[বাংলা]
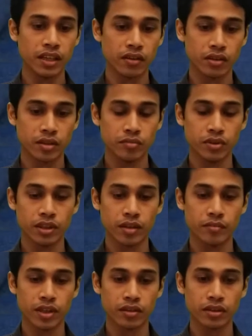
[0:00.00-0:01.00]
লিঙ্ক করার পর
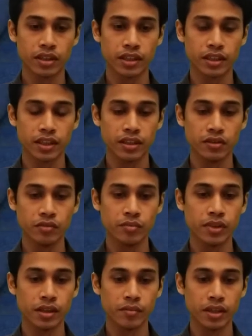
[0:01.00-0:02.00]
আমরা এখন এখান থেকে
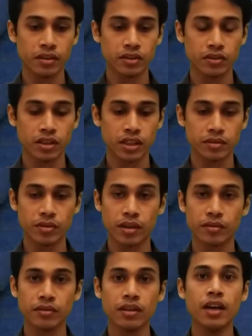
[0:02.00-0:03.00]
ইউটিউব থেকে বের হয়ে চলে আসবো
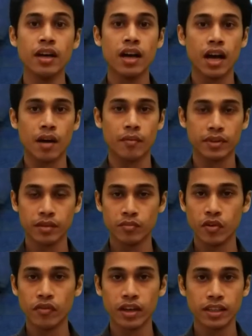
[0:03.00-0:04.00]
এখন
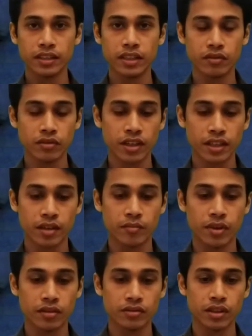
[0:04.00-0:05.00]
আমাদের মোবাইলের যে কোনো
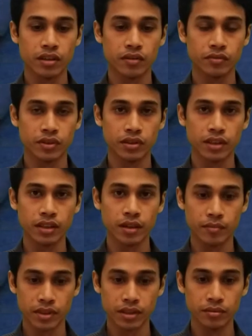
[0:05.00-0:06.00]
একটা ব্রাউজার অপশনে
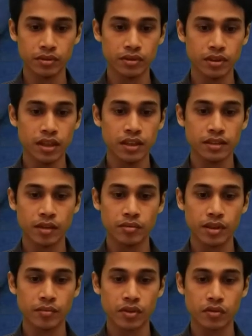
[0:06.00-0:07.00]
আমরা যাব
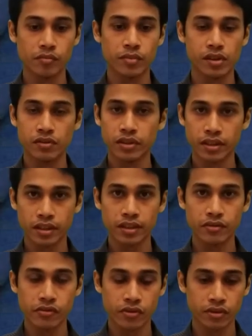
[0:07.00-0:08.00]
সাপোজ আমি ক্রোম ব্রাউজারটা
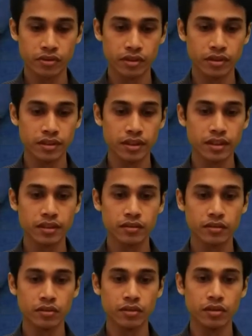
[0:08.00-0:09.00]
ইউজ করতেছি
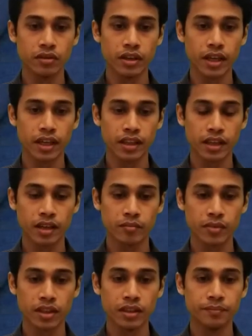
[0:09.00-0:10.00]
তো এখান থেকে
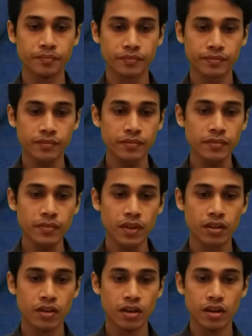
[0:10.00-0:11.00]
আমরা
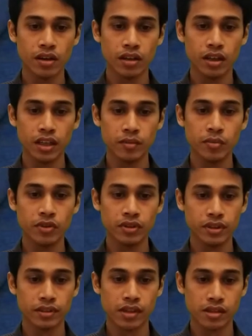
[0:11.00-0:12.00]
লিখবো
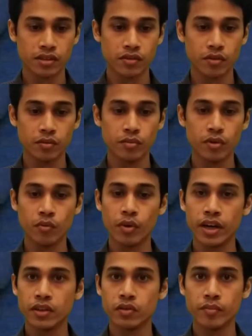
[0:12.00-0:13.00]
হচ্ছে সার্চ করবো
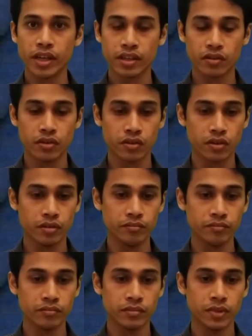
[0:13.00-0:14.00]
ওয়াই টু মেড ডট কম
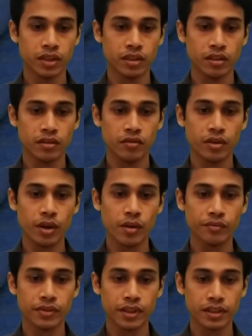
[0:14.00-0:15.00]
ওই
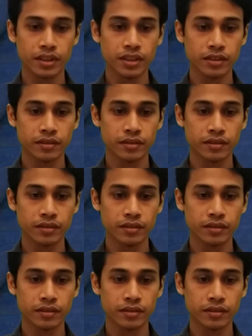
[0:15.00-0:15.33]
ওয়েবসাইটটি